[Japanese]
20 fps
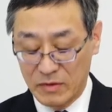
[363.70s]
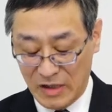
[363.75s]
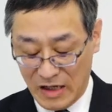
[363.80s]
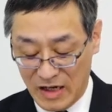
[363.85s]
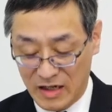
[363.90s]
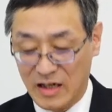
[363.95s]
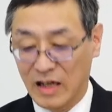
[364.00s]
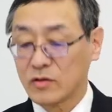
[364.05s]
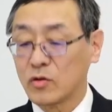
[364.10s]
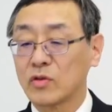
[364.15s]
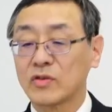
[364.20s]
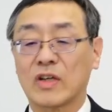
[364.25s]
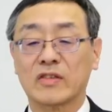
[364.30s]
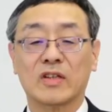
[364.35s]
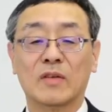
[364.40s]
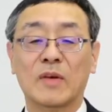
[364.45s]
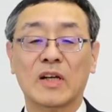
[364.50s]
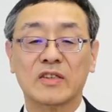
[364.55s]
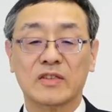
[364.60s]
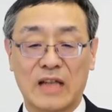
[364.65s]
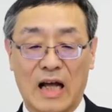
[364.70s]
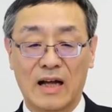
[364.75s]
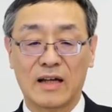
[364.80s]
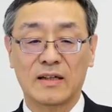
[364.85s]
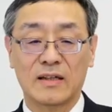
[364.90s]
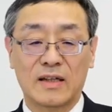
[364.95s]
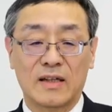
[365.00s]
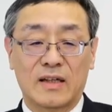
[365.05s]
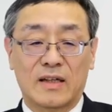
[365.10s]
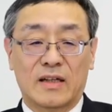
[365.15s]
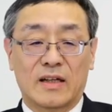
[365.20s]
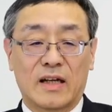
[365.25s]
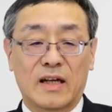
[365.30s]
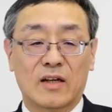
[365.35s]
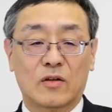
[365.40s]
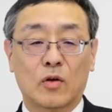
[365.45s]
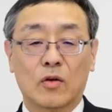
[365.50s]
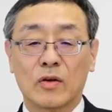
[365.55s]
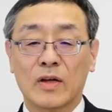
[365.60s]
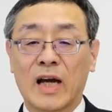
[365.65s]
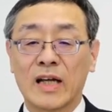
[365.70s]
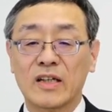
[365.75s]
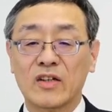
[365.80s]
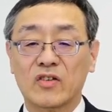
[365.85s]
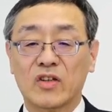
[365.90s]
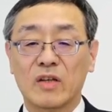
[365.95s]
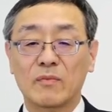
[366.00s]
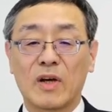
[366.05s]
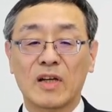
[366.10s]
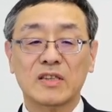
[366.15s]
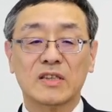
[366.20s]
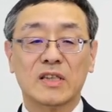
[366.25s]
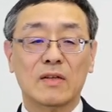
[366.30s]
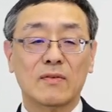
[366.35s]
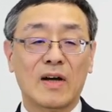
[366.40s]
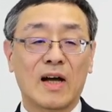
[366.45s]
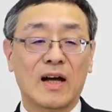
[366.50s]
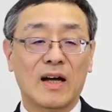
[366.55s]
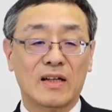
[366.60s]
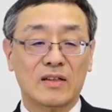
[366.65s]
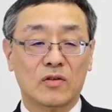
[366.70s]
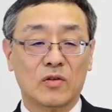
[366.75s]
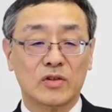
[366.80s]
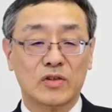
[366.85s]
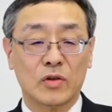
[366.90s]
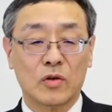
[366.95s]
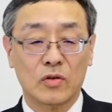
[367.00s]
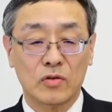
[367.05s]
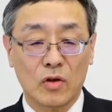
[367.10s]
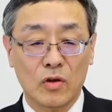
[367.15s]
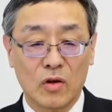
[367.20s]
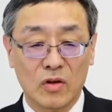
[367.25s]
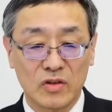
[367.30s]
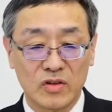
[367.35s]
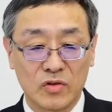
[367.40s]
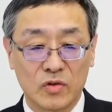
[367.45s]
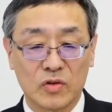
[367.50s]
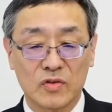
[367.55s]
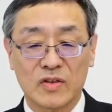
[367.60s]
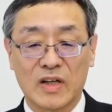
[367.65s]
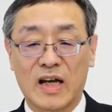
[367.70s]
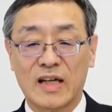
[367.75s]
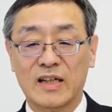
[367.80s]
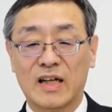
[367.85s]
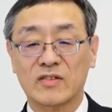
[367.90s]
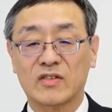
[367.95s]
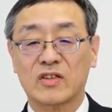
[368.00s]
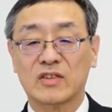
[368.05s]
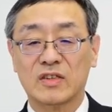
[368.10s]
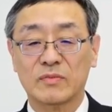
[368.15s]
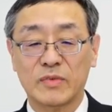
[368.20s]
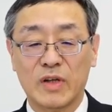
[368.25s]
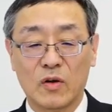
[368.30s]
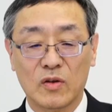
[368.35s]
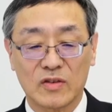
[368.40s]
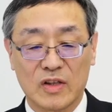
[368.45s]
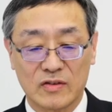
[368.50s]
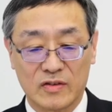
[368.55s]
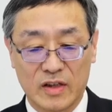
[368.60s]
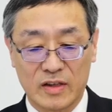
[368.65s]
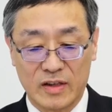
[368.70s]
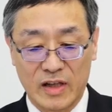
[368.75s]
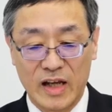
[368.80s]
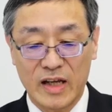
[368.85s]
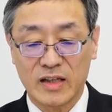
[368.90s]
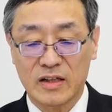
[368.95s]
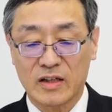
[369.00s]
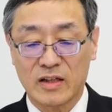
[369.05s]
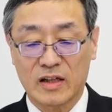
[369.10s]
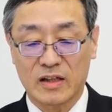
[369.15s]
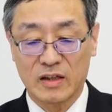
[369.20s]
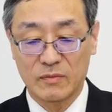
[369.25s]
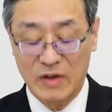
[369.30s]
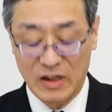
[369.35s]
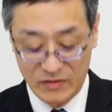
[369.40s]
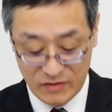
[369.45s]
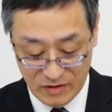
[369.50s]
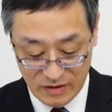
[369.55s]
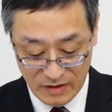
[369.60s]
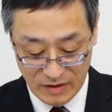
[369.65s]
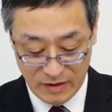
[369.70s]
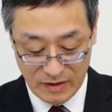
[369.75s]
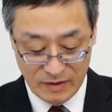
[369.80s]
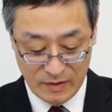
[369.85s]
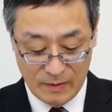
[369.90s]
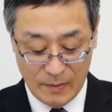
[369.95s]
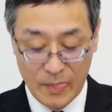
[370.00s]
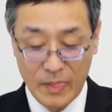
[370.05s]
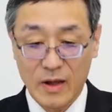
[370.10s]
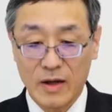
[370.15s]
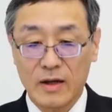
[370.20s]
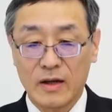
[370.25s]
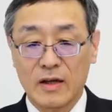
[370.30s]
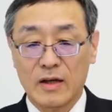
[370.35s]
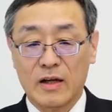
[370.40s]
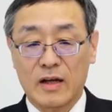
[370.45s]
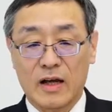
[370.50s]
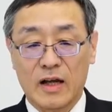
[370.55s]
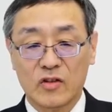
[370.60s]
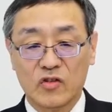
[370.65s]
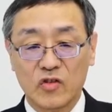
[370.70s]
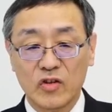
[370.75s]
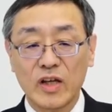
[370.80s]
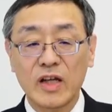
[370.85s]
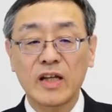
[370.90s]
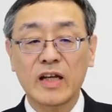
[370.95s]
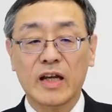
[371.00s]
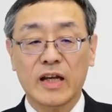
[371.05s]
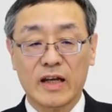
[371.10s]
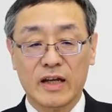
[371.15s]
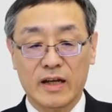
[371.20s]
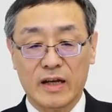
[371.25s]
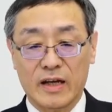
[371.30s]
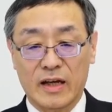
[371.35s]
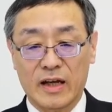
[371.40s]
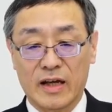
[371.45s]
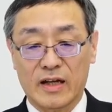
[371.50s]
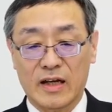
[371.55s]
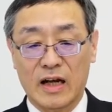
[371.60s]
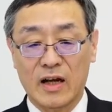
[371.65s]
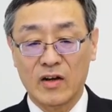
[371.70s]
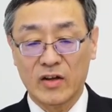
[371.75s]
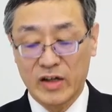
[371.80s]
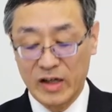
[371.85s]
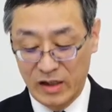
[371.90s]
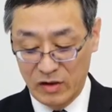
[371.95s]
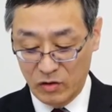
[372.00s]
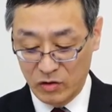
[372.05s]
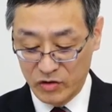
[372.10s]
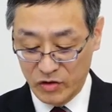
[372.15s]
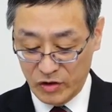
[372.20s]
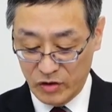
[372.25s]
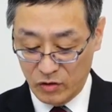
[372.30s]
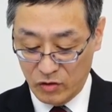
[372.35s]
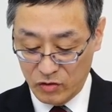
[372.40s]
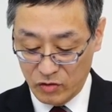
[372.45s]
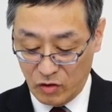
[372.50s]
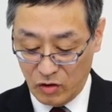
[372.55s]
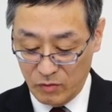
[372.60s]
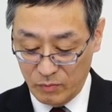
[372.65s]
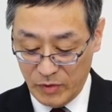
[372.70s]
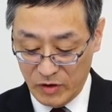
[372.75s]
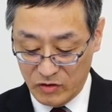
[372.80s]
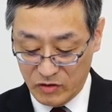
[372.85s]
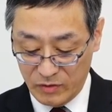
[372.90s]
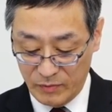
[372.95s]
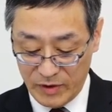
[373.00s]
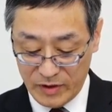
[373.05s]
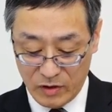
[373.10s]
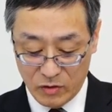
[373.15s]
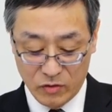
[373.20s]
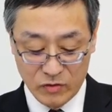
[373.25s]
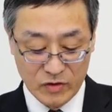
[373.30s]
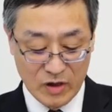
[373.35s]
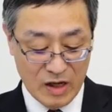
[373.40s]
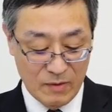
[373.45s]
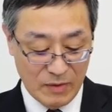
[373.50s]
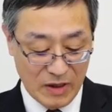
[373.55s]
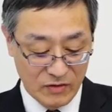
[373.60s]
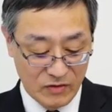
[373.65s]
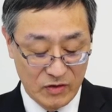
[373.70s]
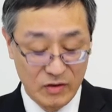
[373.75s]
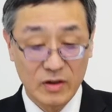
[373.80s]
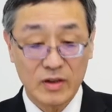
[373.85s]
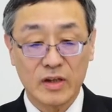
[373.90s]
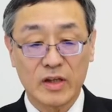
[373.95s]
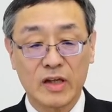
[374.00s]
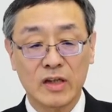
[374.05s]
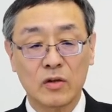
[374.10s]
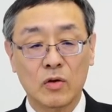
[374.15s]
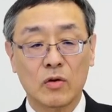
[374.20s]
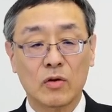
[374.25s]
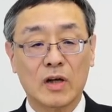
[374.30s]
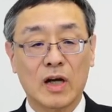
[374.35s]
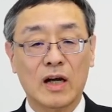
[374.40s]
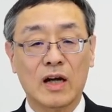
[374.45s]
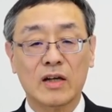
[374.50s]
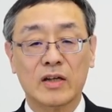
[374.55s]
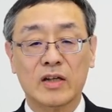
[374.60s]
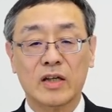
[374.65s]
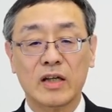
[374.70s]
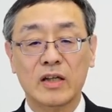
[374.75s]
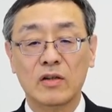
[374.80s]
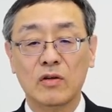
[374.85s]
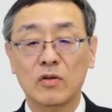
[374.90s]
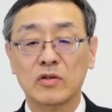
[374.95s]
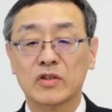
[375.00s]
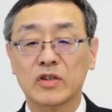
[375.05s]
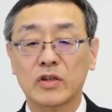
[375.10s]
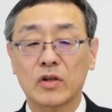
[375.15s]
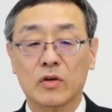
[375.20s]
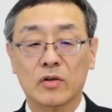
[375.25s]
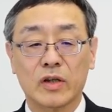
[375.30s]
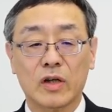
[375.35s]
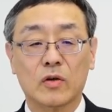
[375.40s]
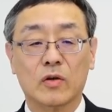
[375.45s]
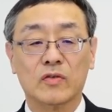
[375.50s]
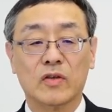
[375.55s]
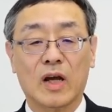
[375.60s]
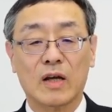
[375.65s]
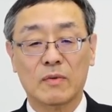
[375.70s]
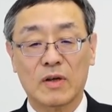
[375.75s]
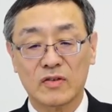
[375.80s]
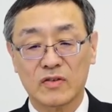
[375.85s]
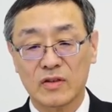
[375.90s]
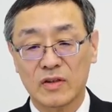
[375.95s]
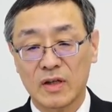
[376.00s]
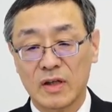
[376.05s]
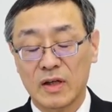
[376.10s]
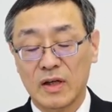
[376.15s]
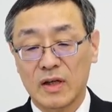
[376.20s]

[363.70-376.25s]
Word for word: あ稼働させました、えここら辺につきましては後ほど詳細な説明をさせていただきます、え次に、え化学品の事業の3つ目でございます機能化学品の事業でございます、